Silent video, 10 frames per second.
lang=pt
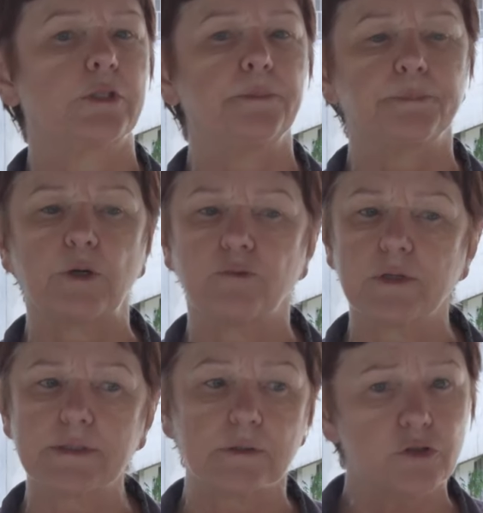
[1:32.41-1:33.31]
que
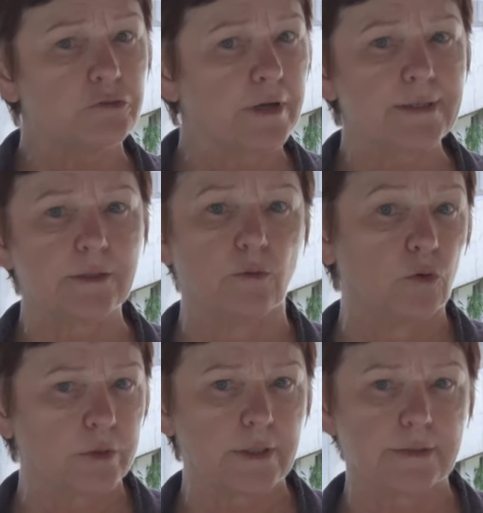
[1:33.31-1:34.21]
talvez não tivessem
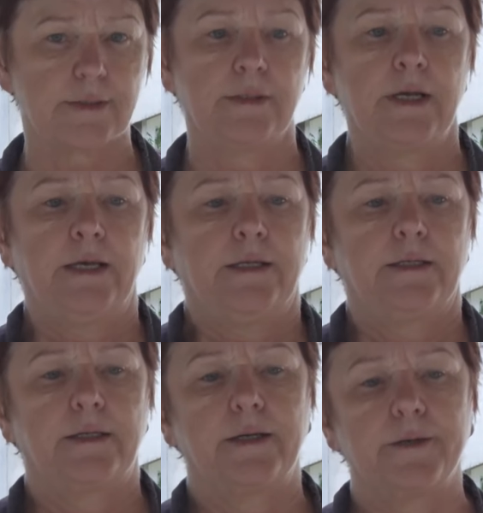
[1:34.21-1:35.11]
outras
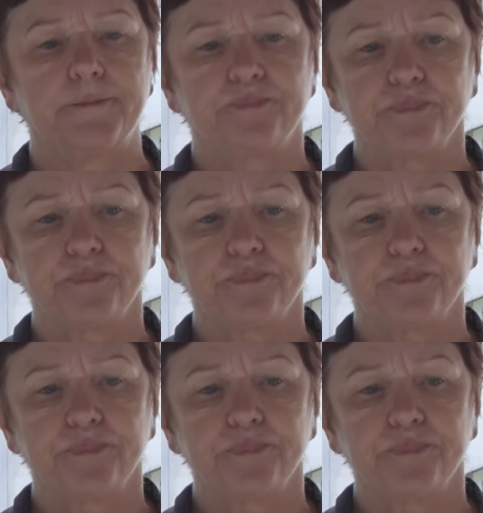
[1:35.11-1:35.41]
é,